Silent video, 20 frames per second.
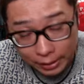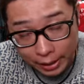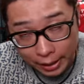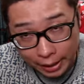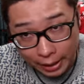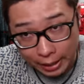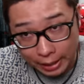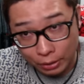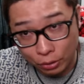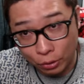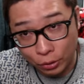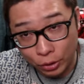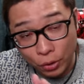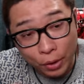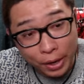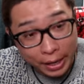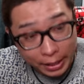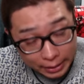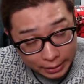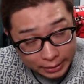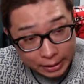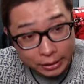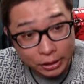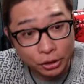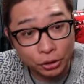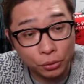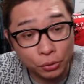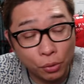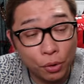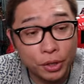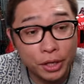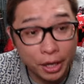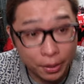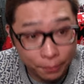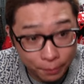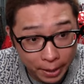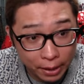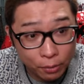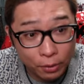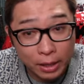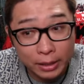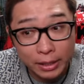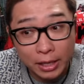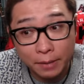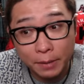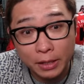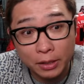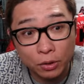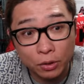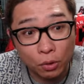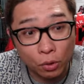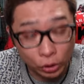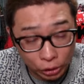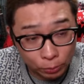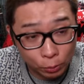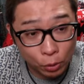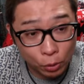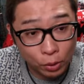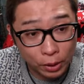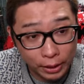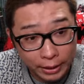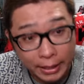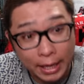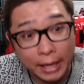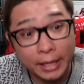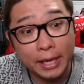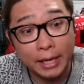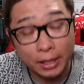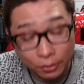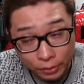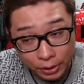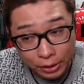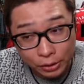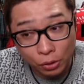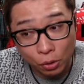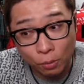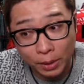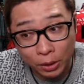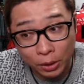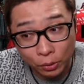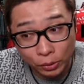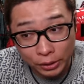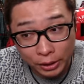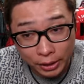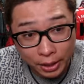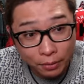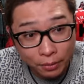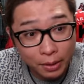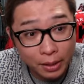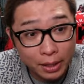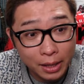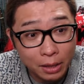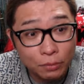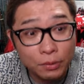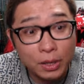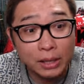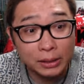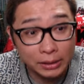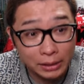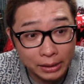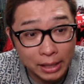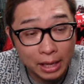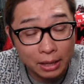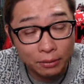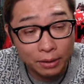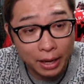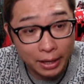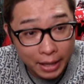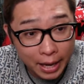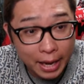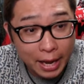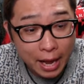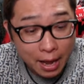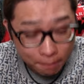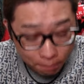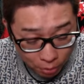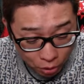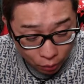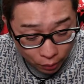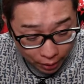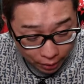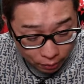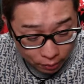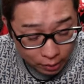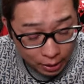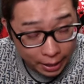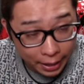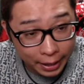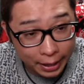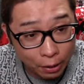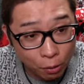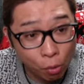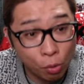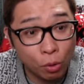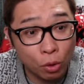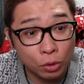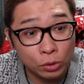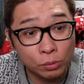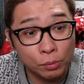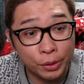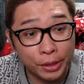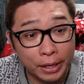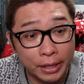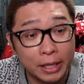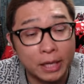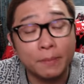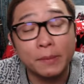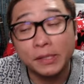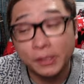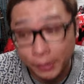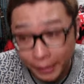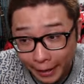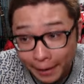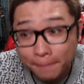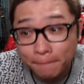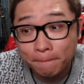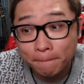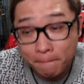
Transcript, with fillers: えーと、と移動平均線 25EMA、この辺りまでの押しも期待できるんで、そこまで落ちてきてくれたら嬉しいなぐらいで見とける、えー、心づもりができますよね。